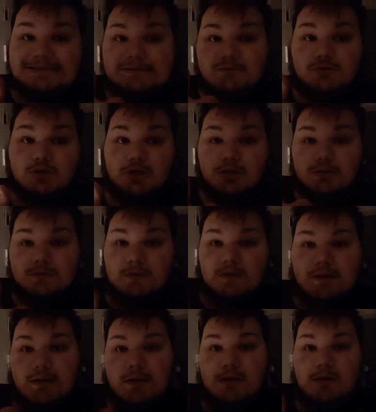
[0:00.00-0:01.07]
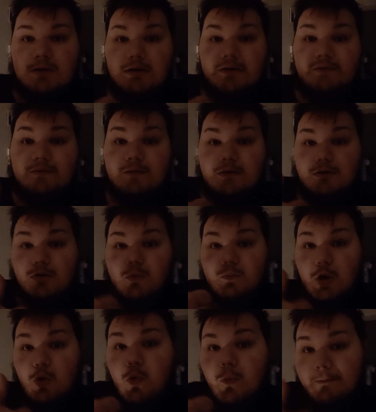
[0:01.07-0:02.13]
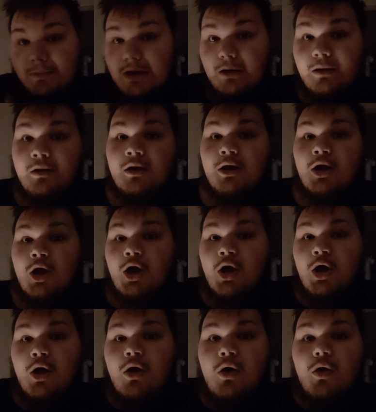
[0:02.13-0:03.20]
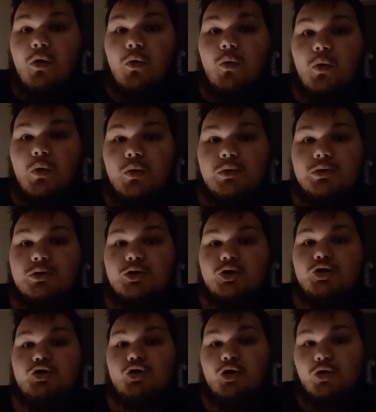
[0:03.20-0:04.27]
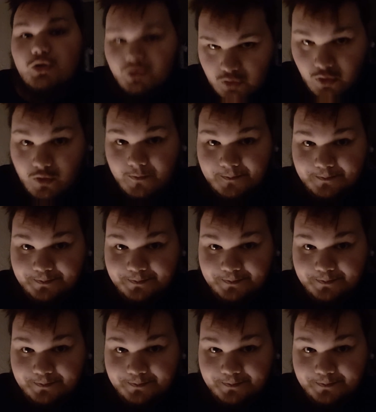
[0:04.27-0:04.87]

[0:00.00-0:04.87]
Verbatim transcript: Und lasst einen Daumen nach oben da. Und ja,